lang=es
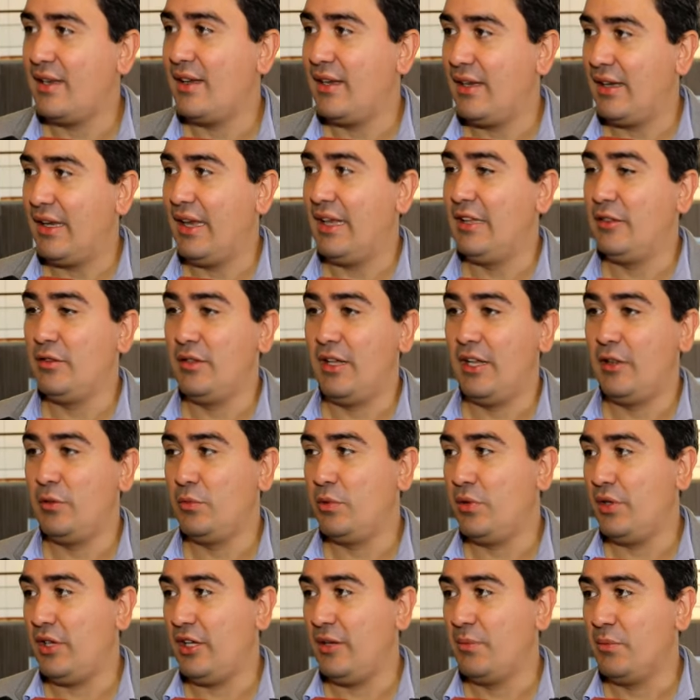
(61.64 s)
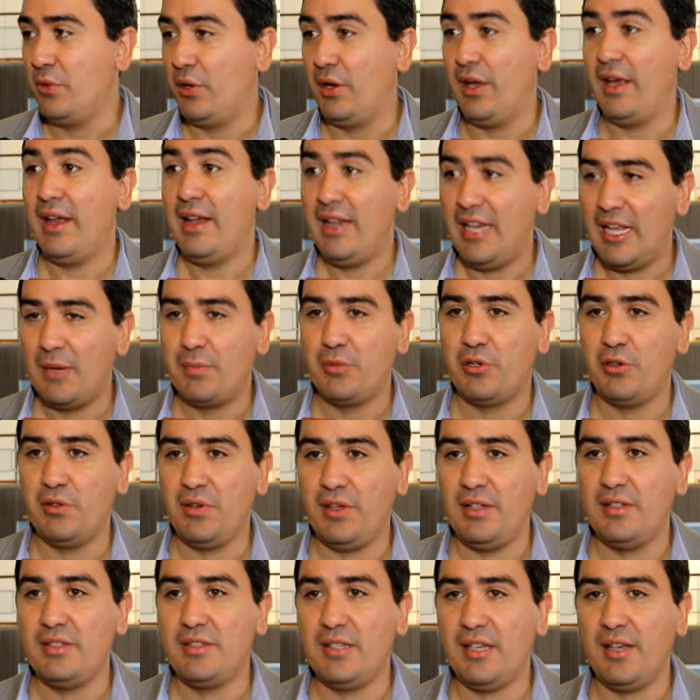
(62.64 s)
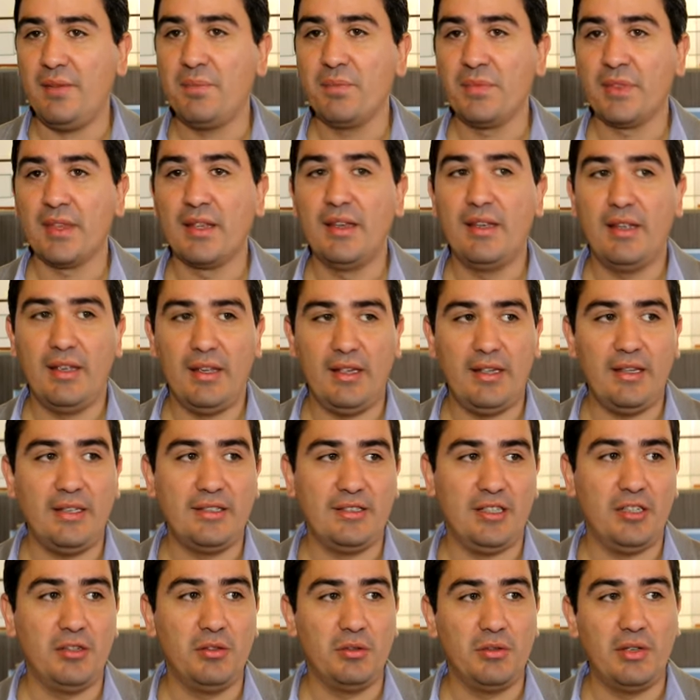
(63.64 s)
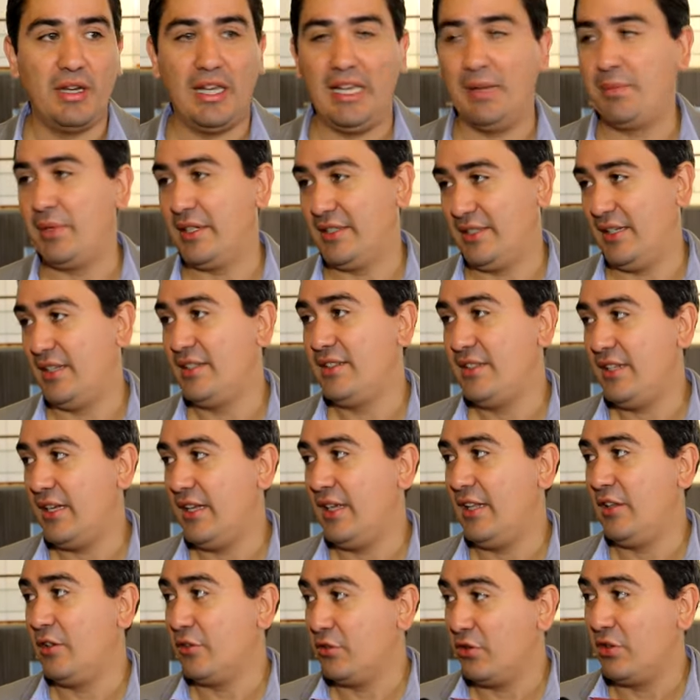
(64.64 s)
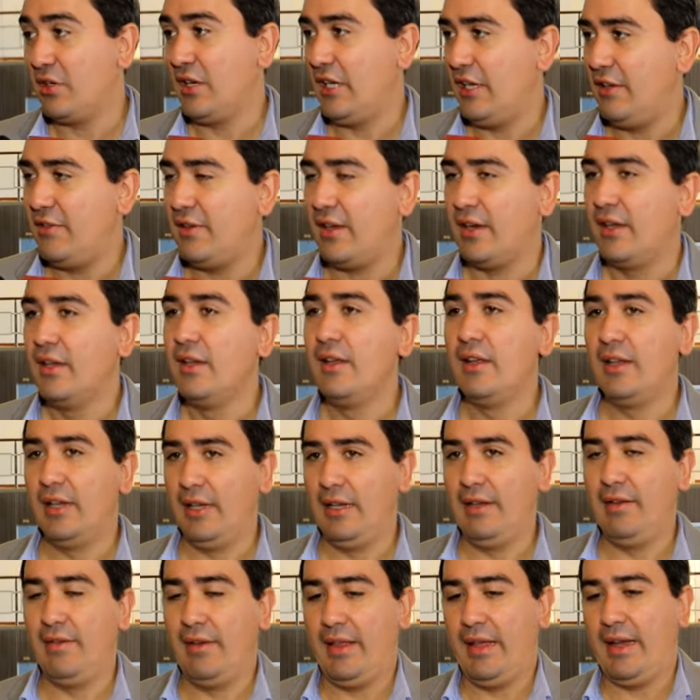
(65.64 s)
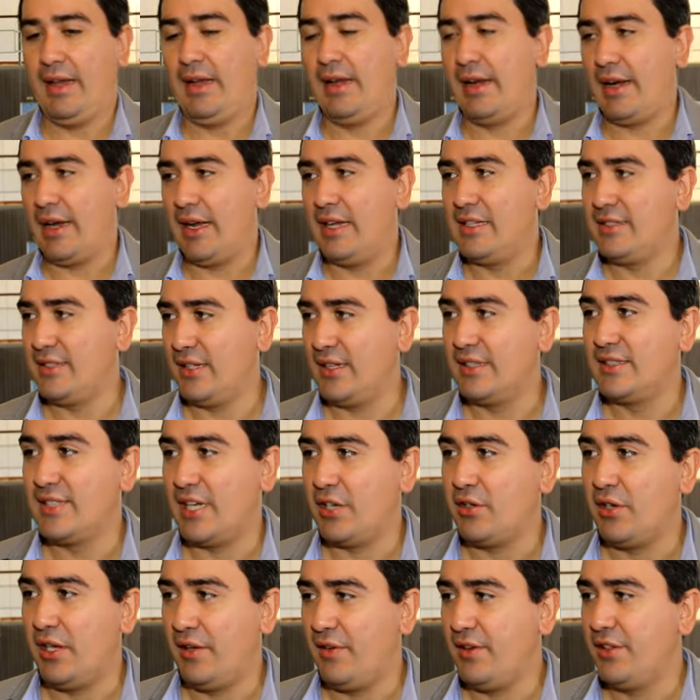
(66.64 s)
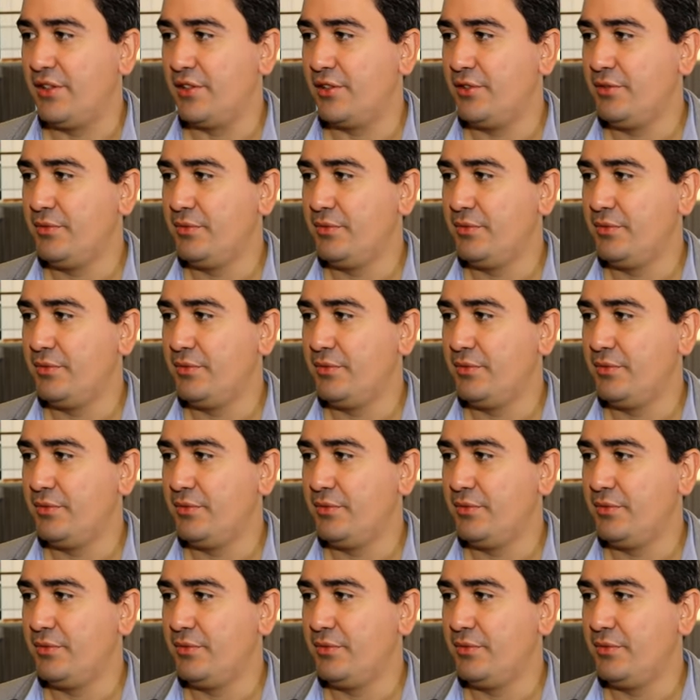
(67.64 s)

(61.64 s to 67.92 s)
en el, turismo en la provincia y sin duda la presencia del doctor Clisber le va a dar el real necesario al evento.